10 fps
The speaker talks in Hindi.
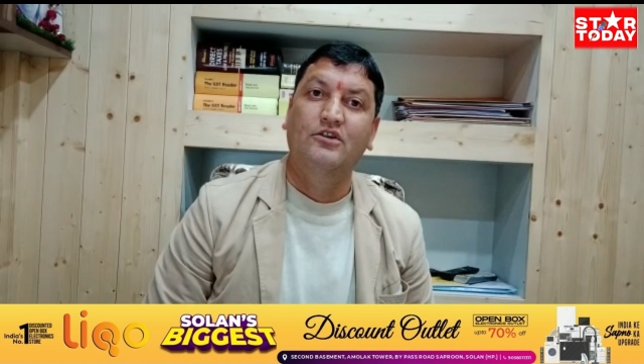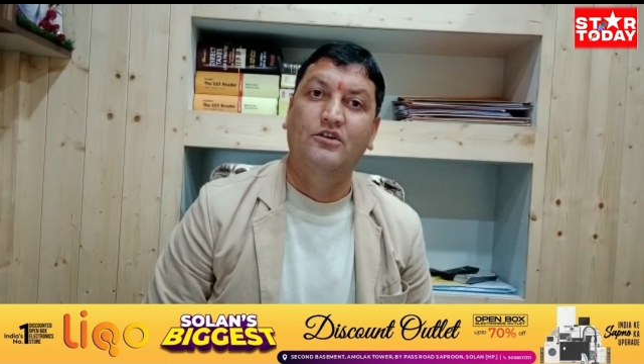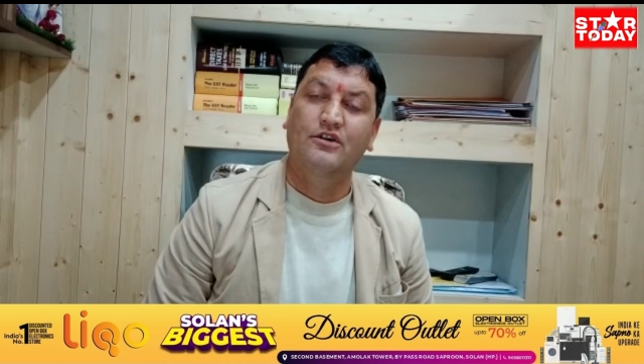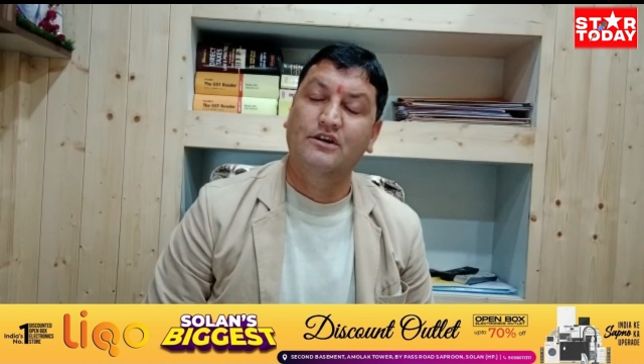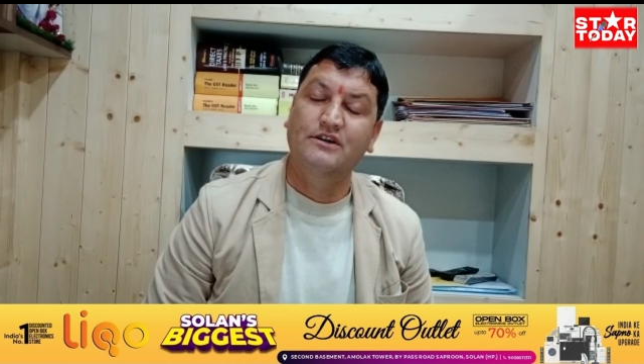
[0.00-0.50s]

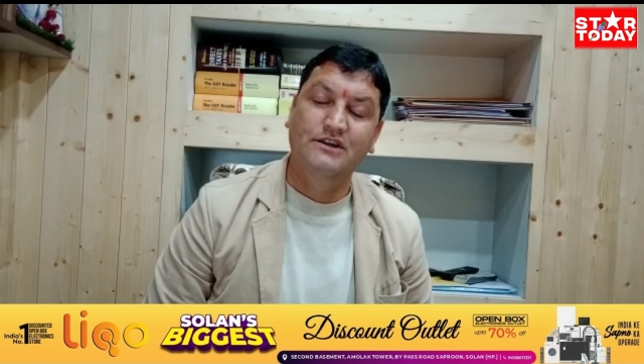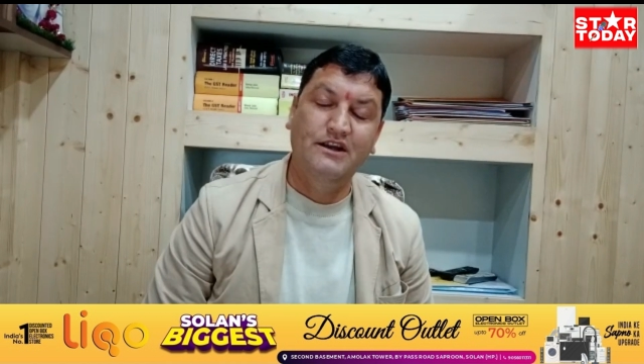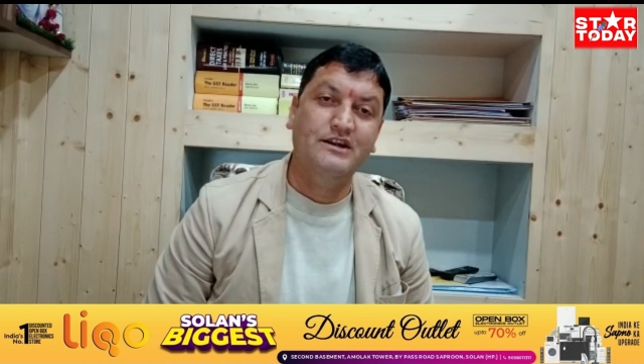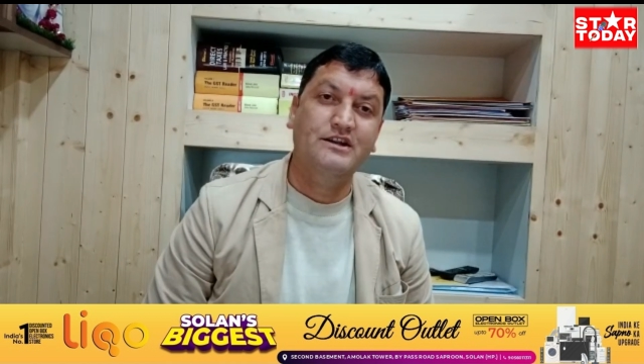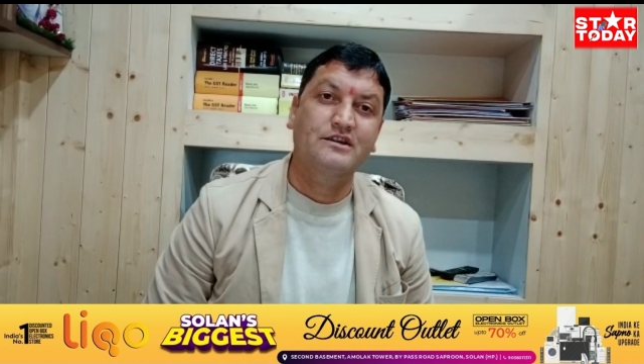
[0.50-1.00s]
और इस
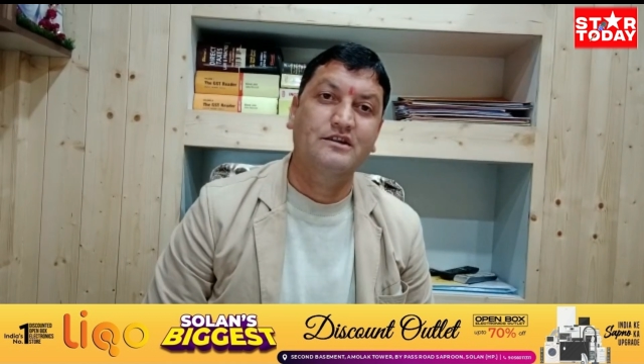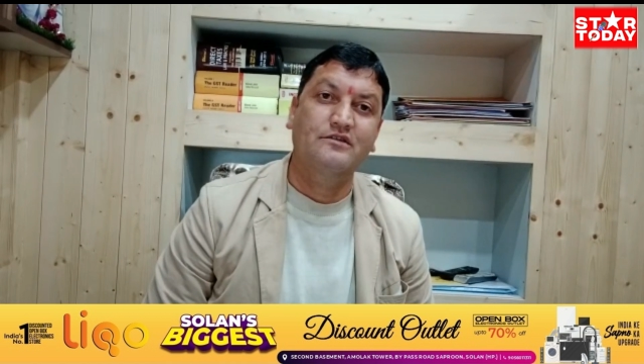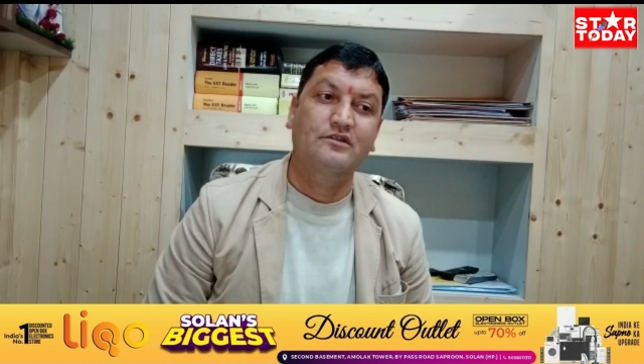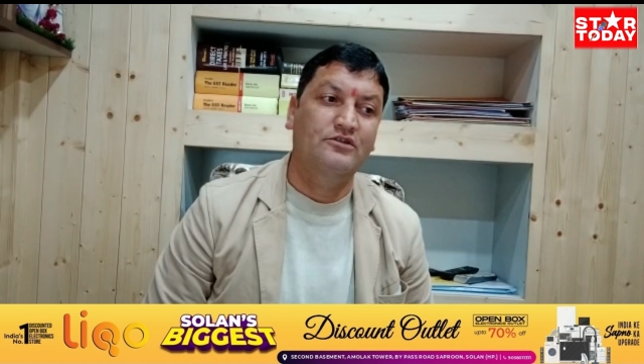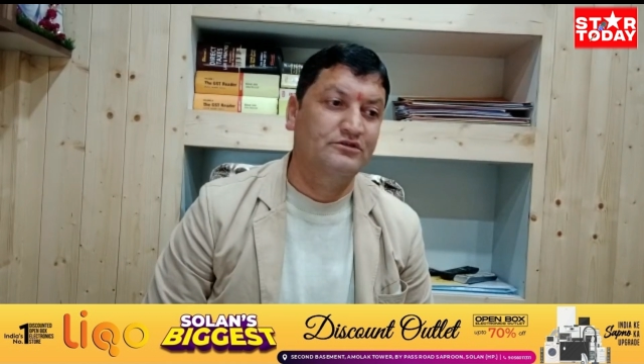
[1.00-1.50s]
देश
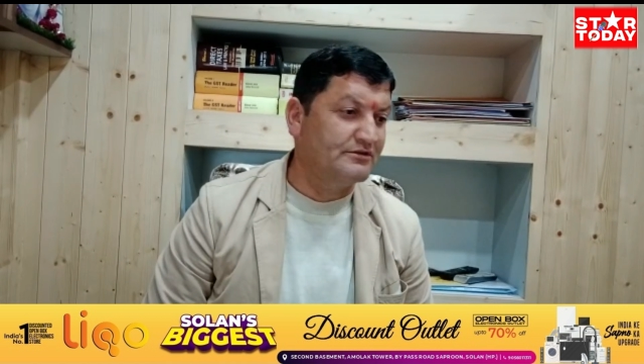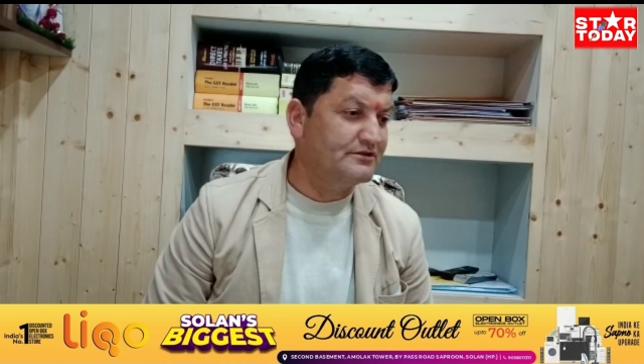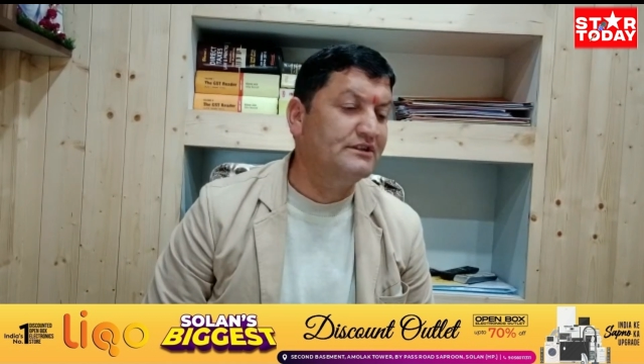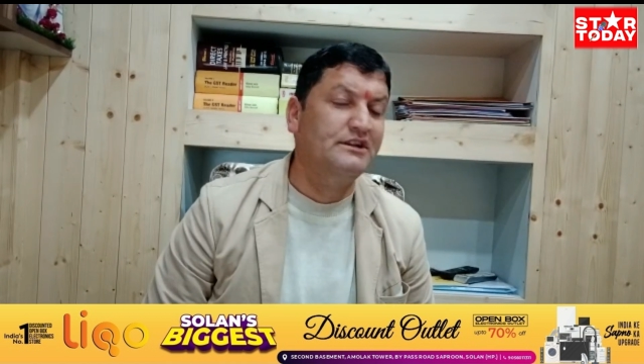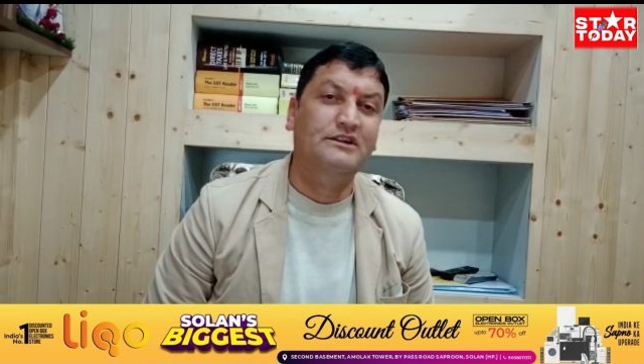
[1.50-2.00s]
को
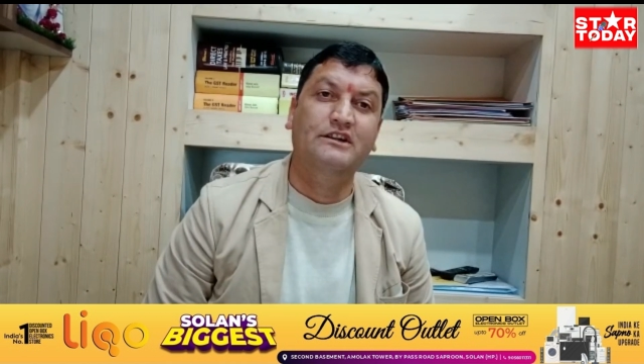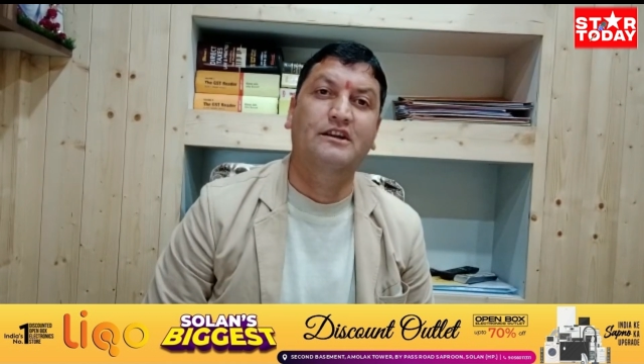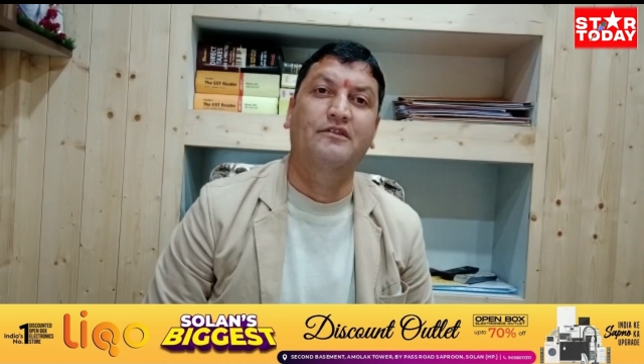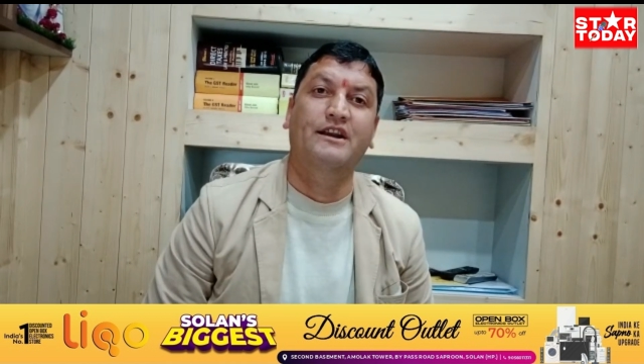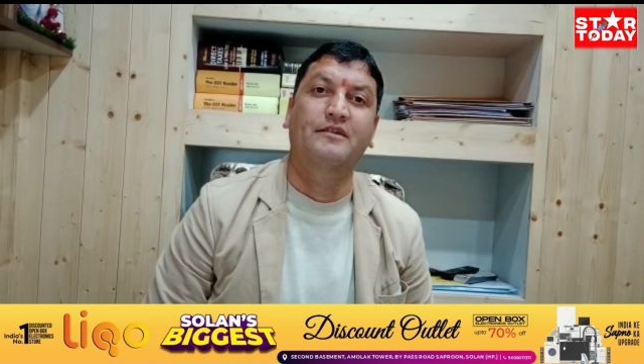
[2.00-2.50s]
स्वतंत्रता
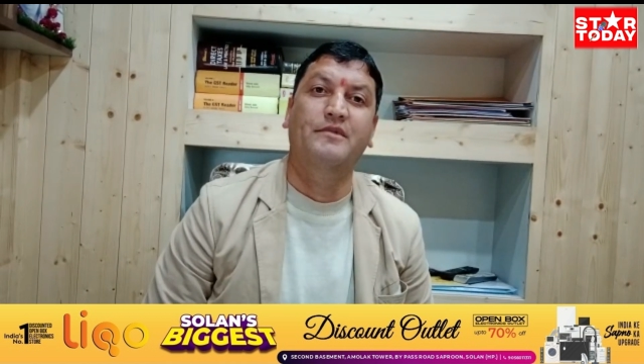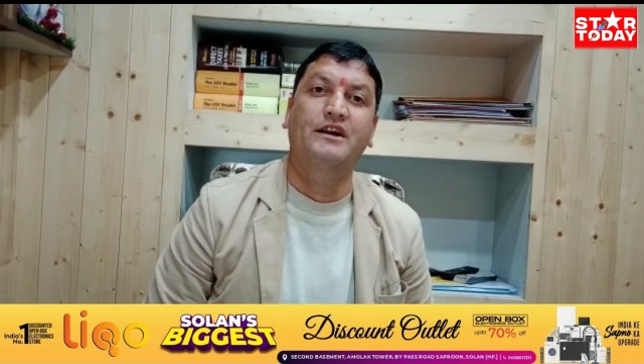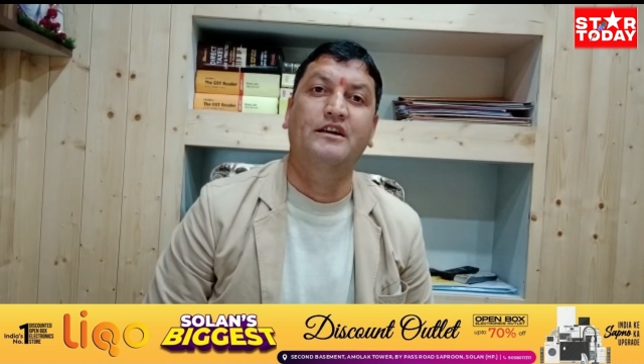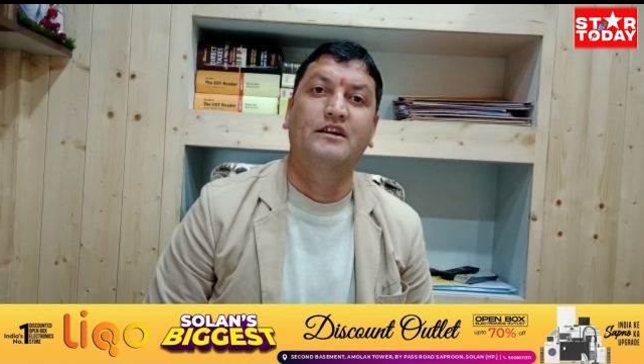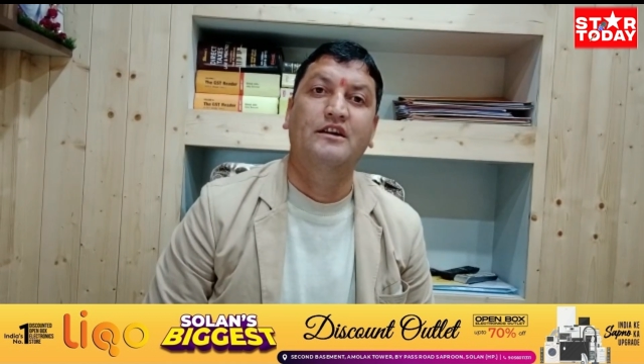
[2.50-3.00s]
दिलवाने में